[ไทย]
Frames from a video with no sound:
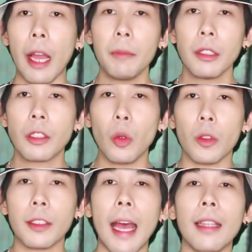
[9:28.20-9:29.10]
ครับสุ
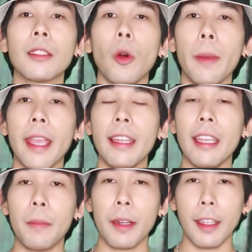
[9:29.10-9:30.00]
สานโสเพ
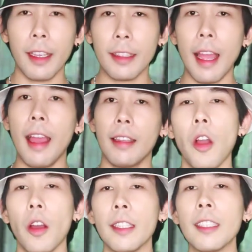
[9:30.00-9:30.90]
ณีประเทศไทย
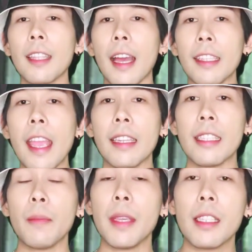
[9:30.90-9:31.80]
ก่อนที่สถานที่แห่ง
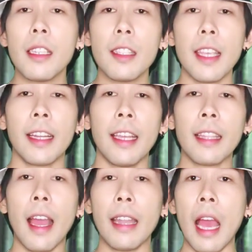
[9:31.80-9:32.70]
นี้จะมีชื่อเสียงใน
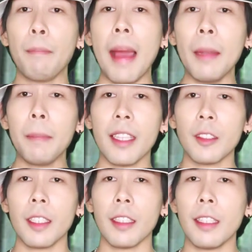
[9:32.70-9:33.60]
ฐานะบ้านผี
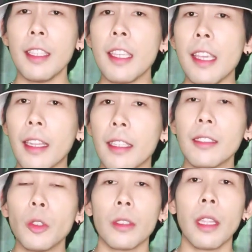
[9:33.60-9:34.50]
สิงที่เฮี้ยน
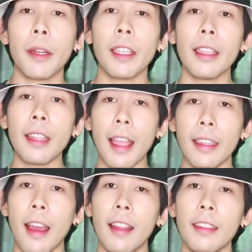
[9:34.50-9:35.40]
ที่สุดในประเทศไท
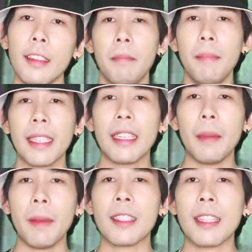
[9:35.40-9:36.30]
ยนั้น มันเค
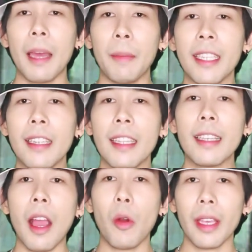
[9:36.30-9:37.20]
ยเป็นสถานบันเทิง
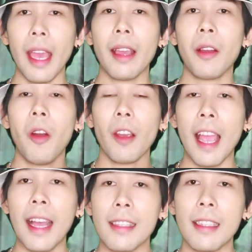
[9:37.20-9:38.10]
ที่เก่าแก่ของ
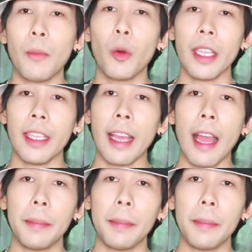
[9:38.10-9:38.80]
กาญจนบุรีค